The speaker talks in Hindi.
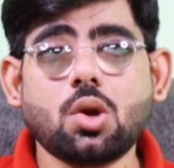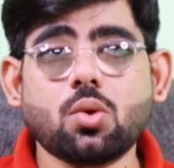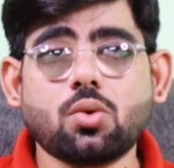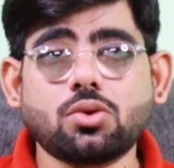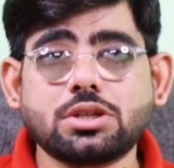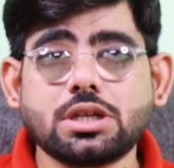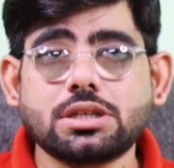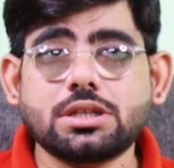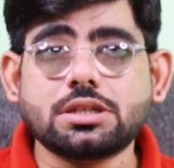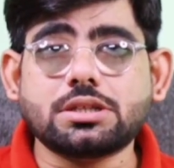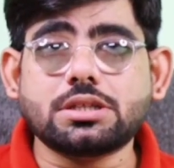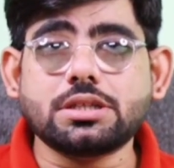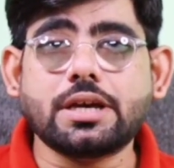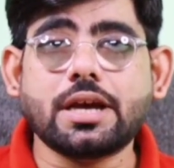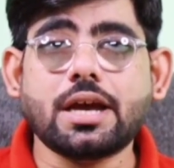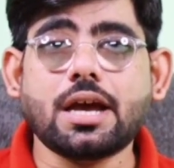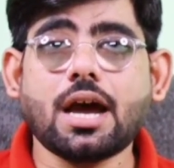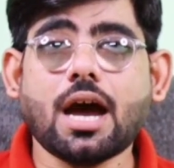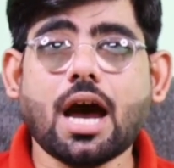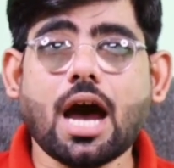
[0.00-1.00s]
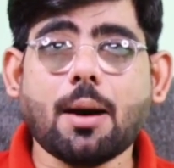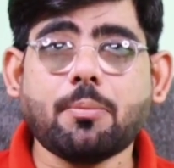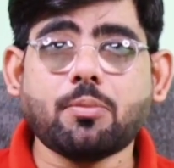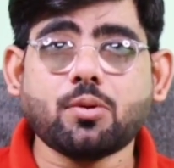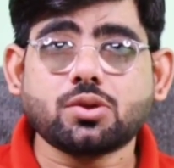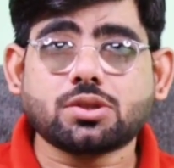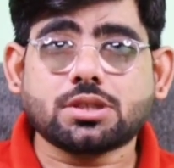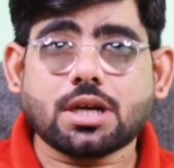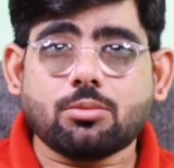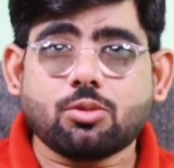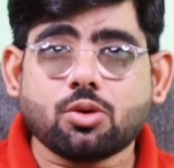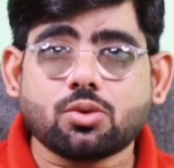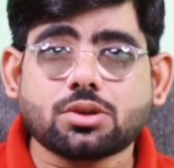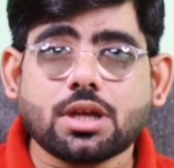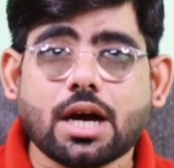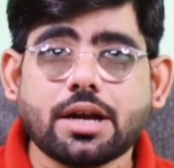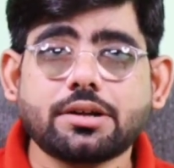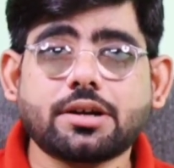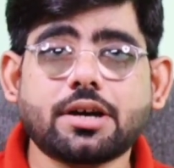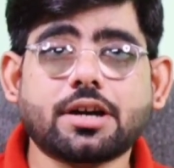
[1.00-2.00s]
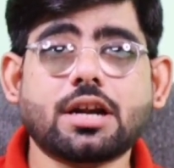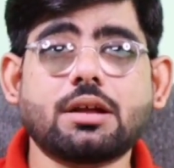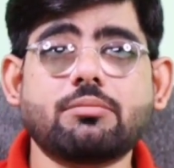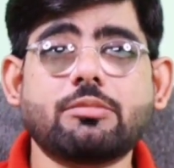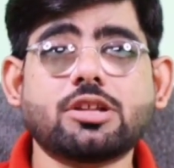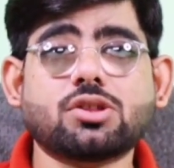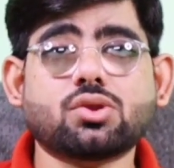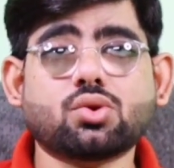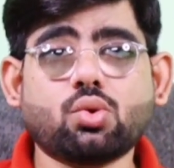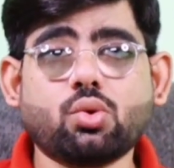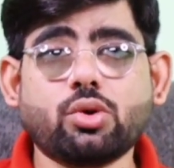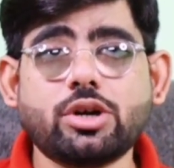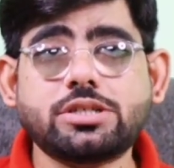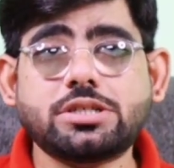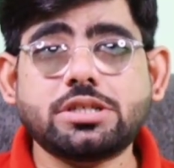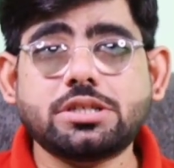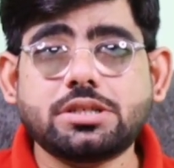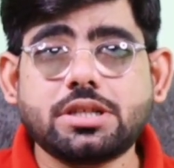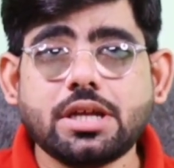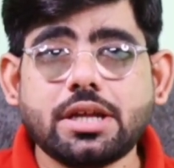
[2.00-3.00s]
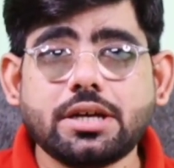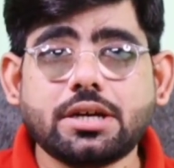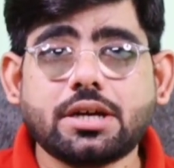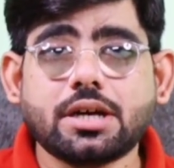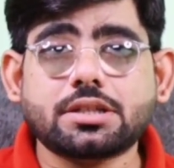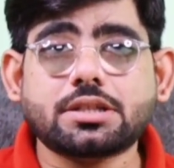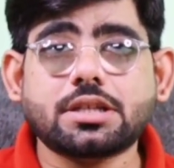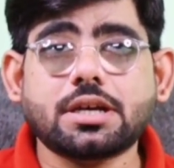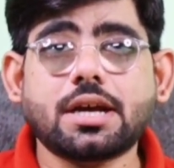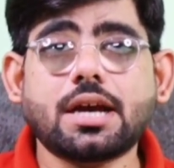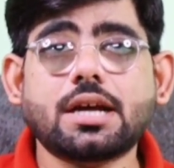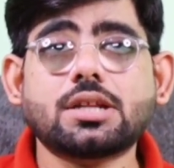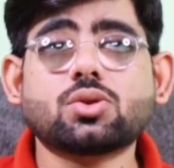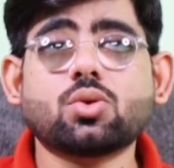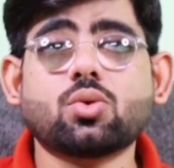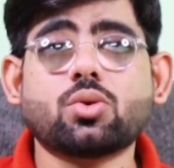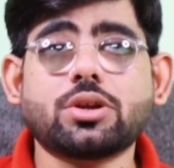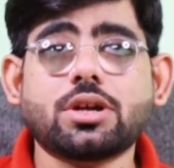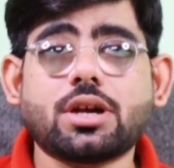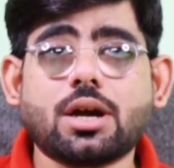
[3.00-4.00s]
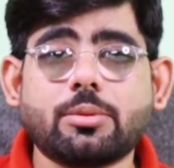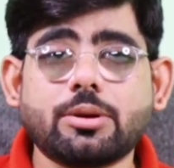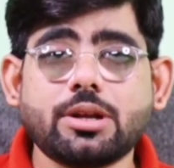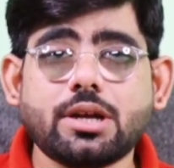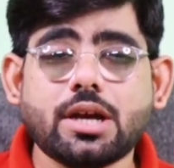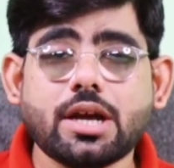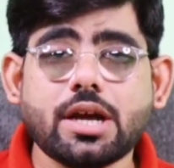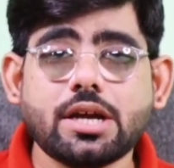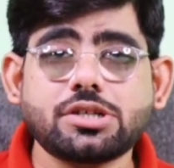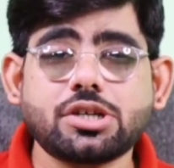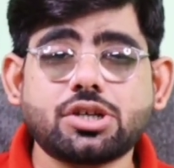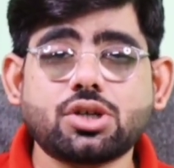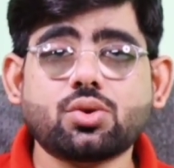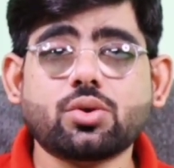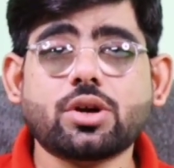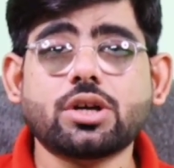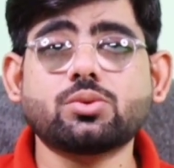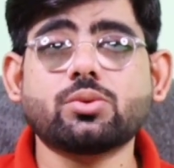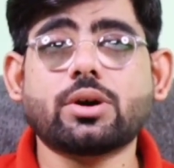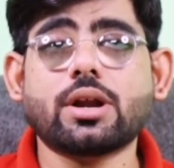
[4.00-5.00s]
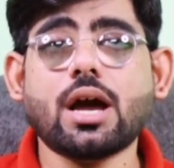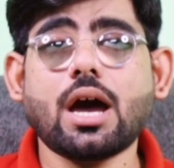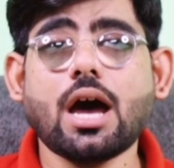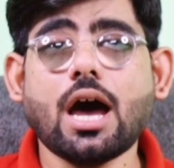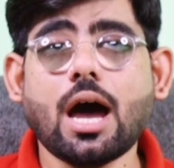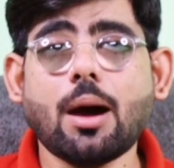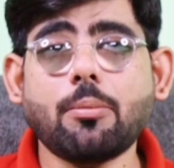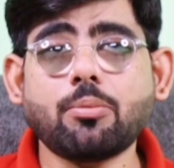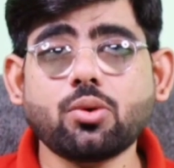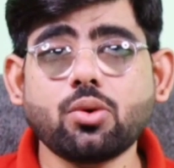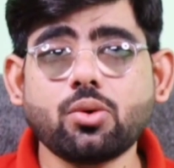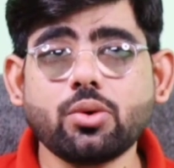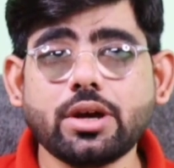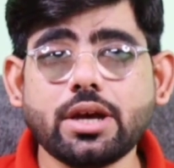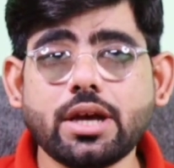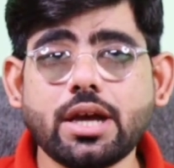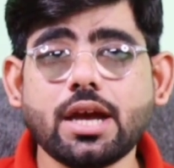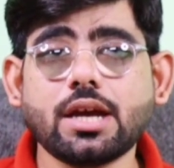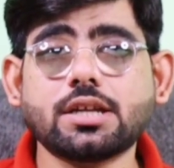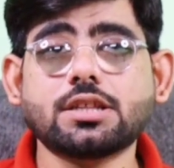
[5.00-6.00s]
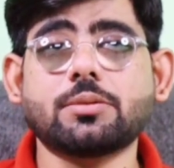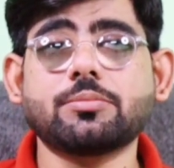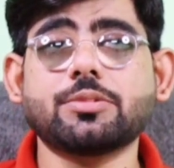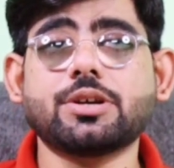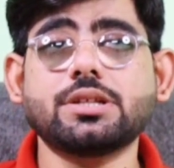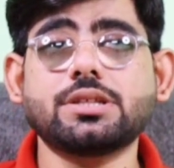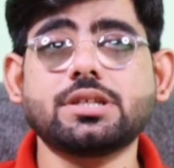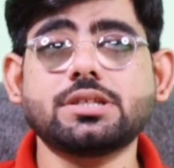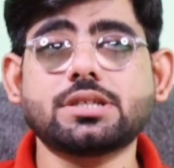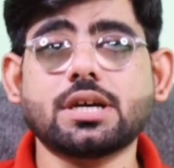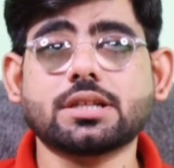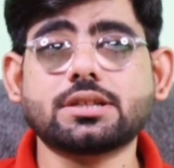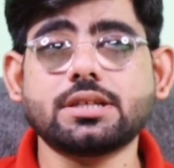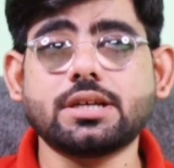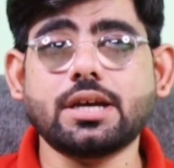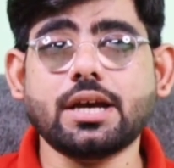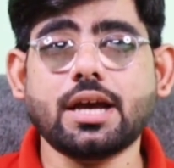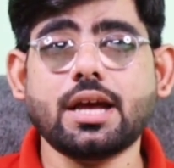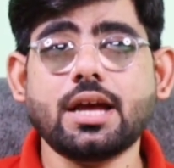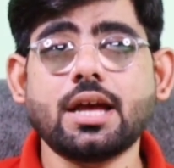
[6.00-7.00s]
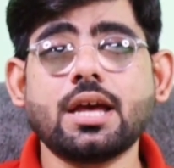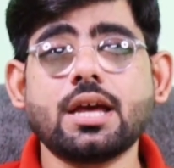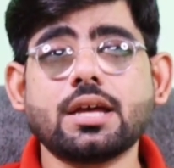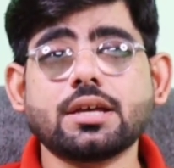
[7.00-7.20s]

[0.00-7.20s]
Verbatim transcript: लोन दे देती है आप उसका भुगतान करने में थोड़ी सी देरी करते हैं तो रिकवरी एजेंटों के द्वारा आपको एक धमकी दी जाती है